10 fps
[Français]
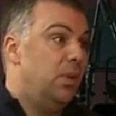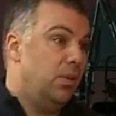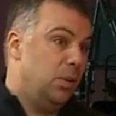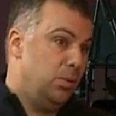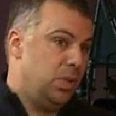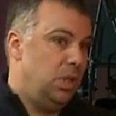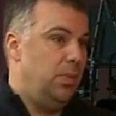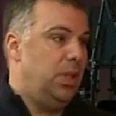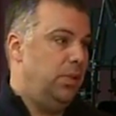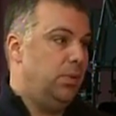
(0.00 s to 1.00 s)
Il va y avoir aussi
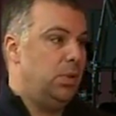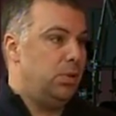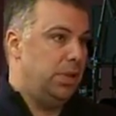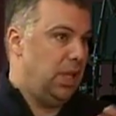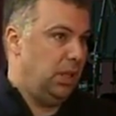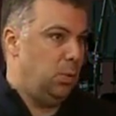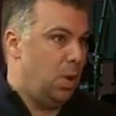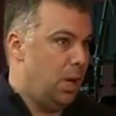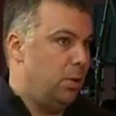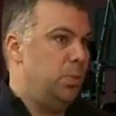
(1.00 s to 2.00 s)
des bénévoles sur le
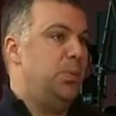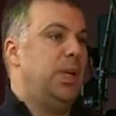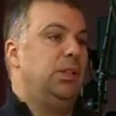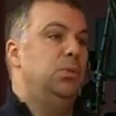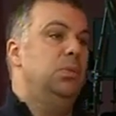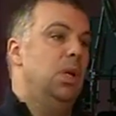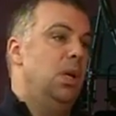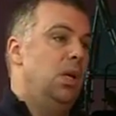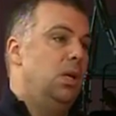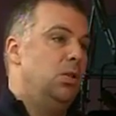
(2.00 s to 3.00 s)
territoire, un peu partout.
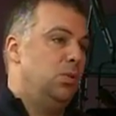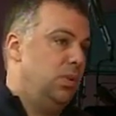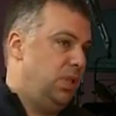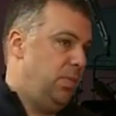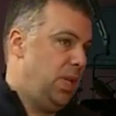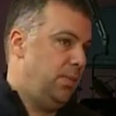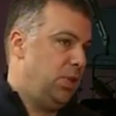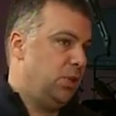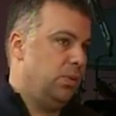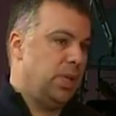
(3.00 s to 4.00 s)
Je coûte 000 la
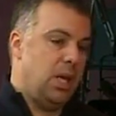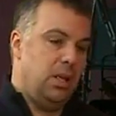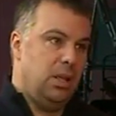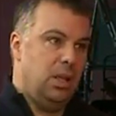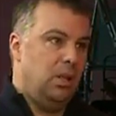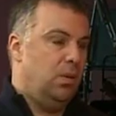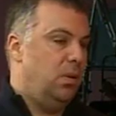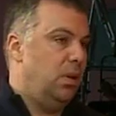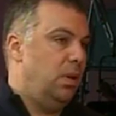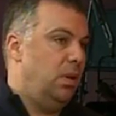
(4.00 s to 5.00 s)
Béjonquière.
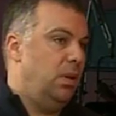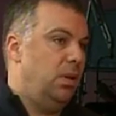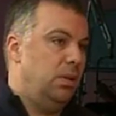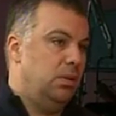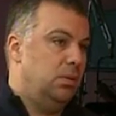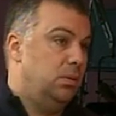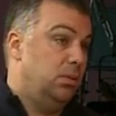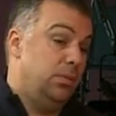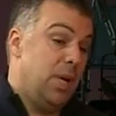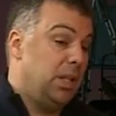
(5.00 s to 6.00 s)
Alors,
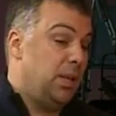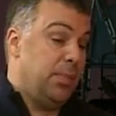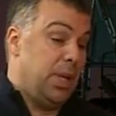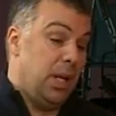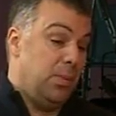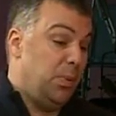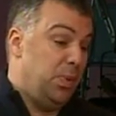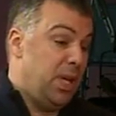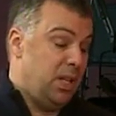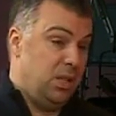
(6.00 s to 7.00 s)
euh, on demande à la
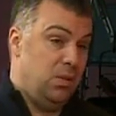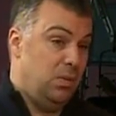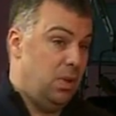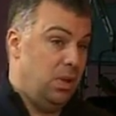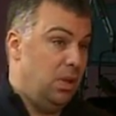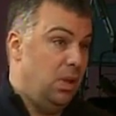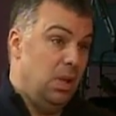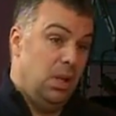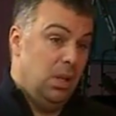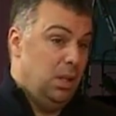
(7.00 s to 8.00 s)
population euh,
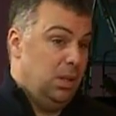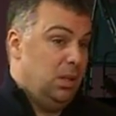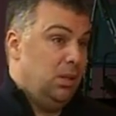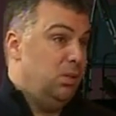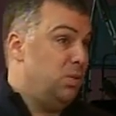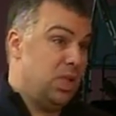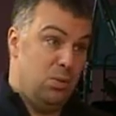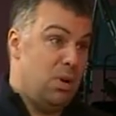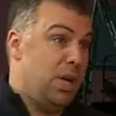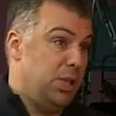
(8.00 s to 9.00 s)
de nous
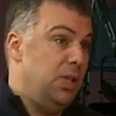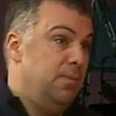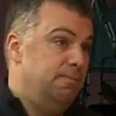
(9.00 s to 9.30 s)
encourager.